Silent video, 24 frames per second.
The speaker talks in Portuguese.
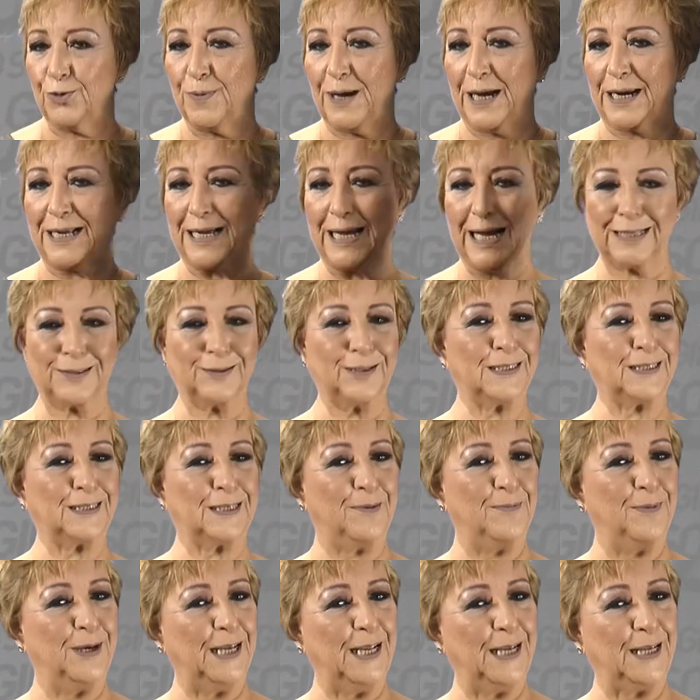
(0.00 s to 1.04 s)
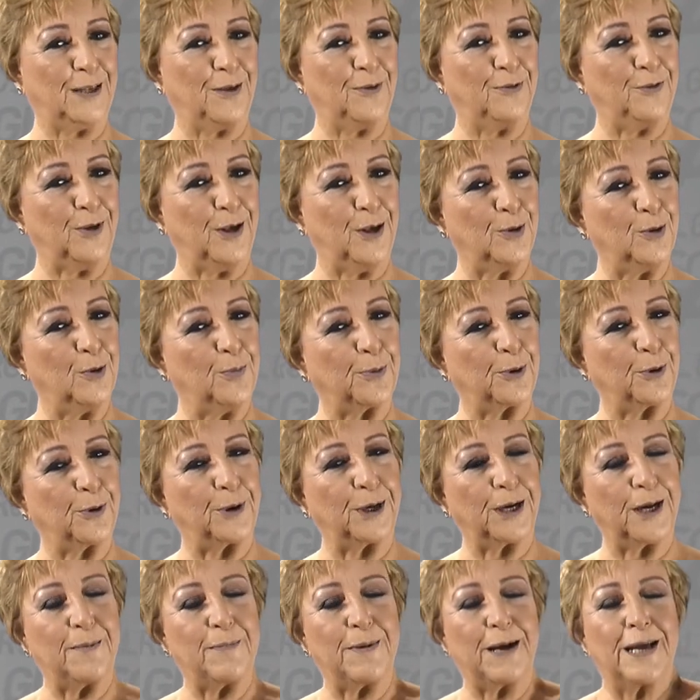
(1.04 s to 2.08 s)
marcado a semana que vem no
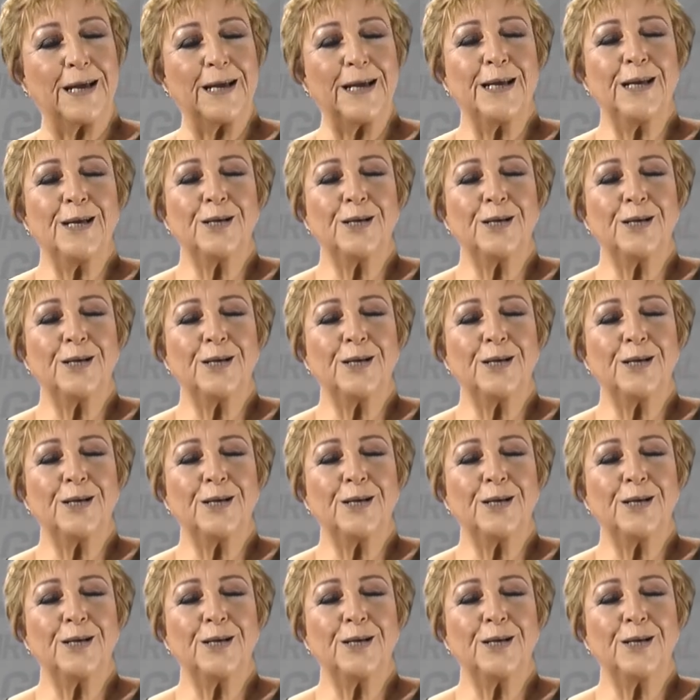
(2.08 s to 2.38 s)
programa